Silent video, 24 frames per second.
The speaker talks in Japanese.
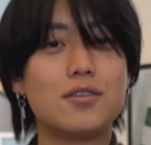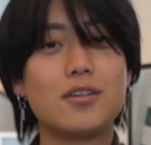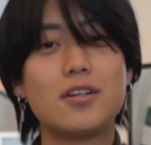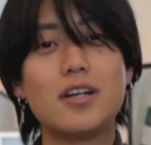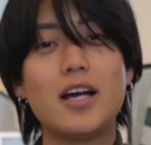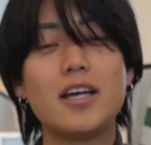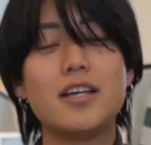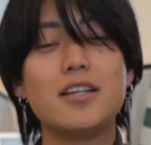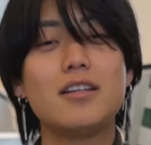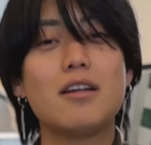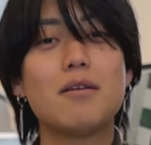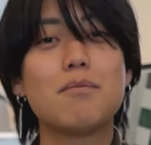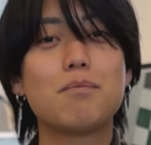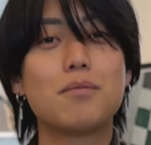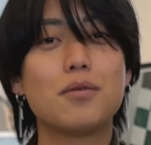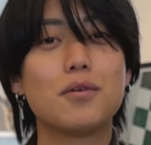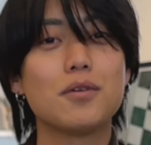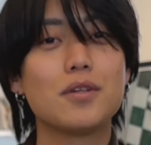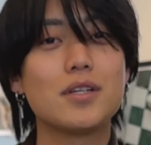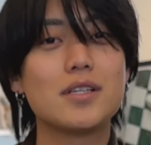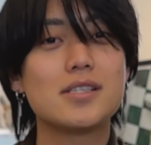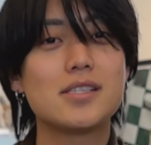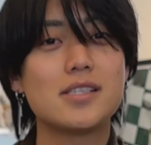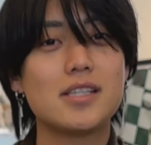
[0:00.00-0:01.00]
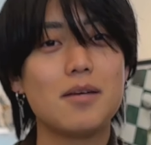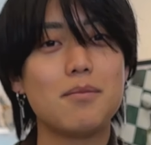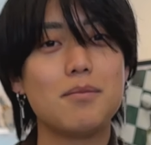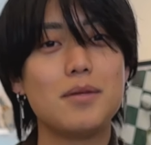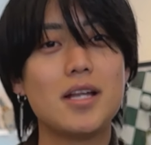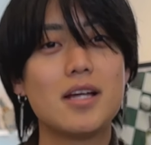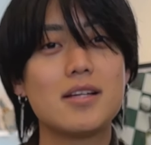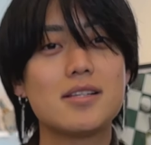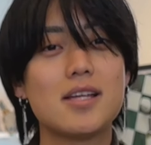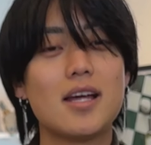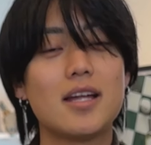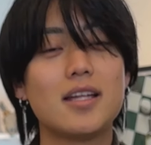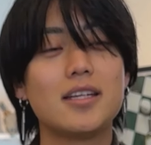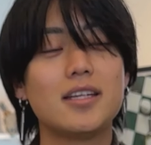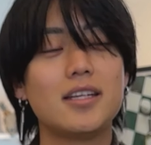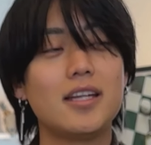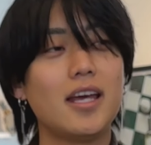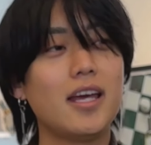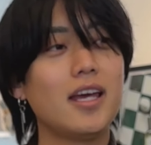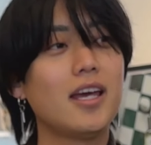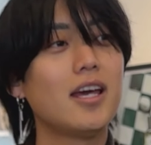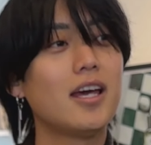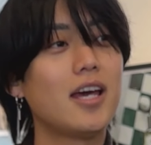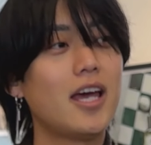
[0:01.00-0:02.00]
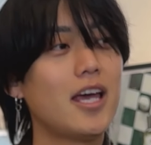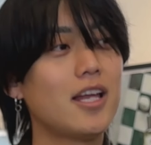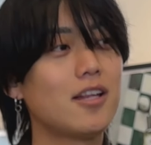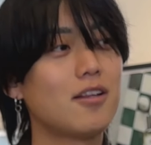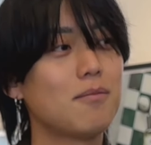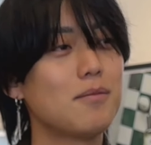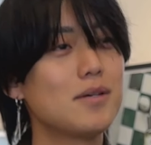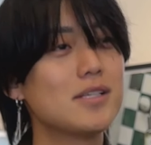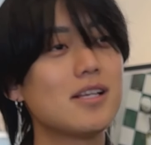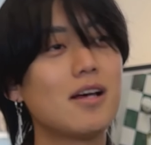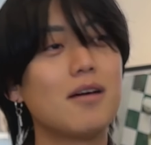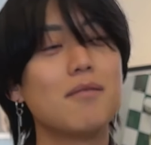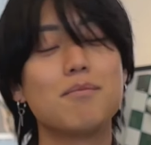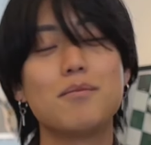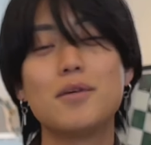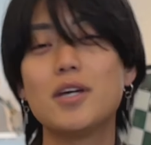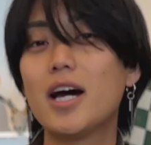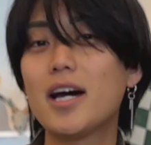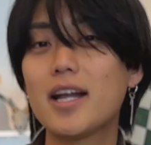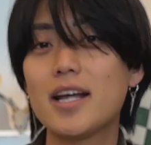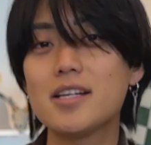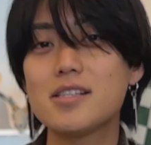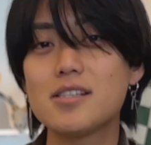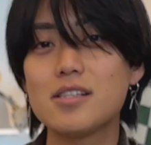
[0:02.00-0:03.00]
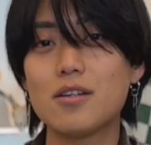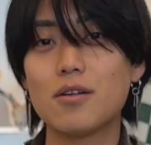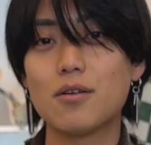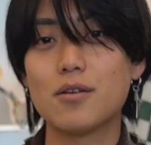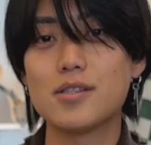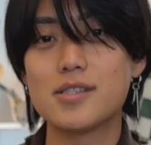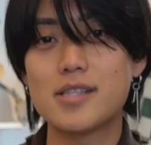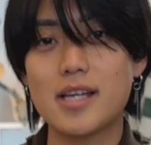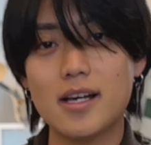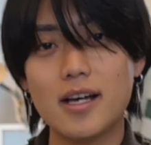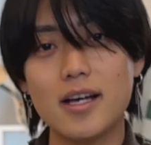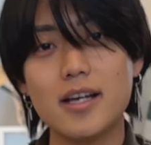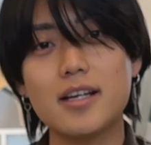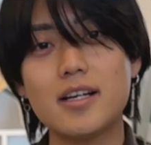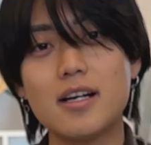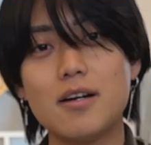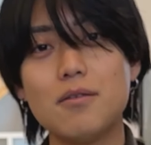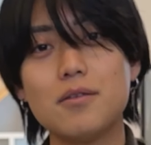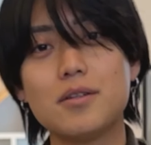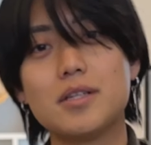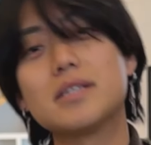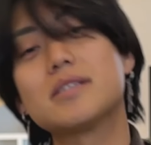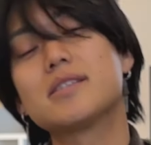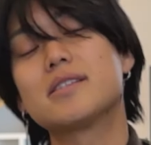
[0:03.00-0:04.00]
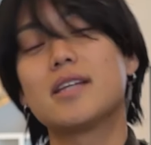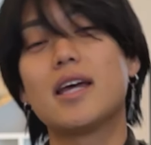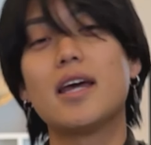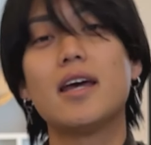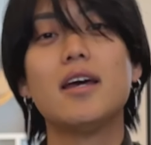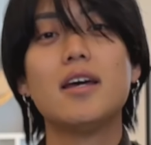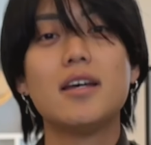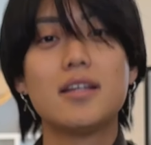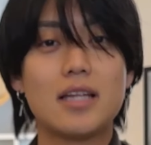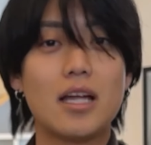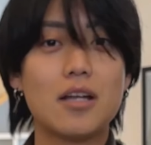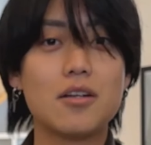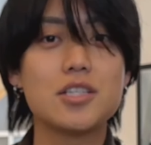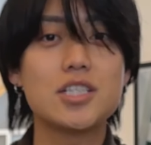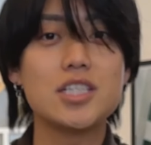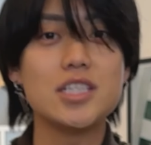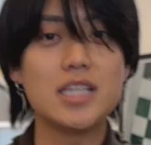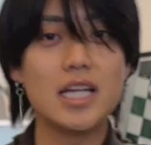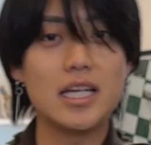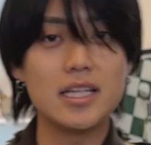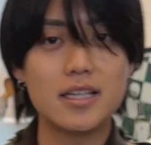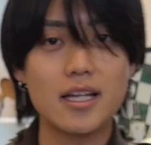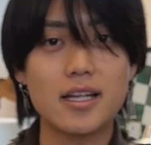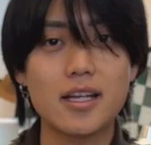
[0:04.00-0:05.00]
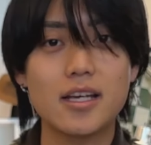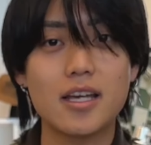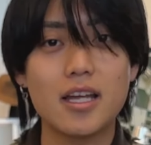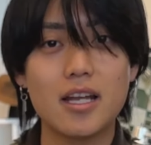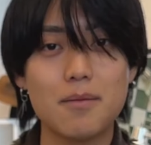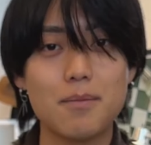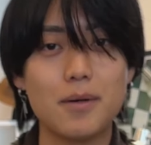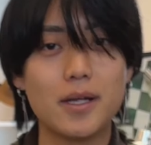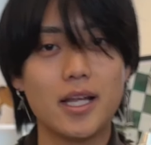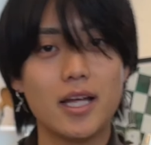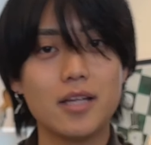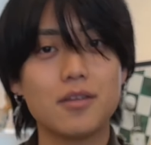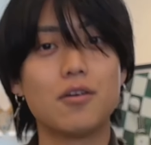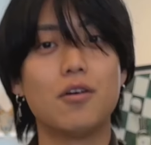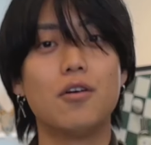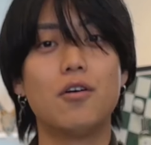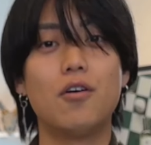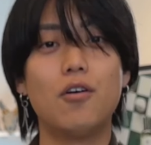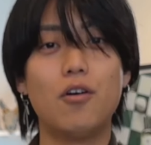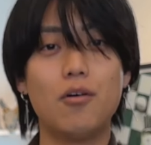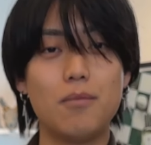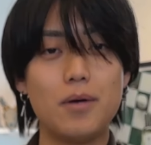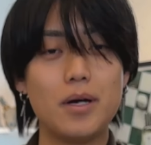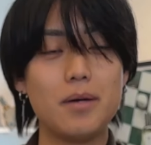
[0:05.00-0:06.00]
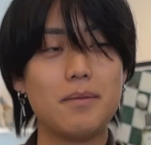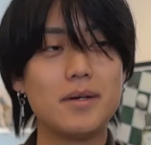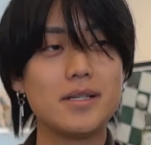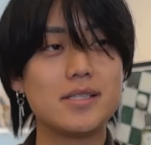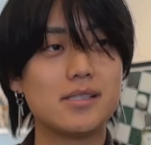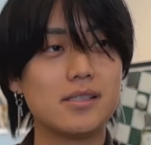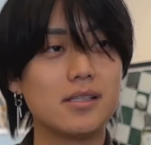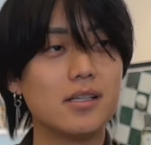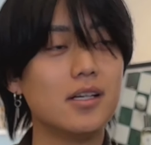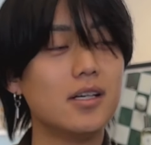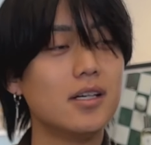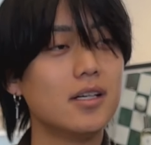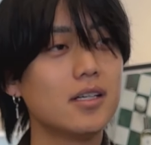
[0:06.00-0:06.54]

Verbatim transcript: ルラインナップをですね皆さんにね、えーと、メゾン三原康弘の世界観をですね楽しんでいただければなと思います。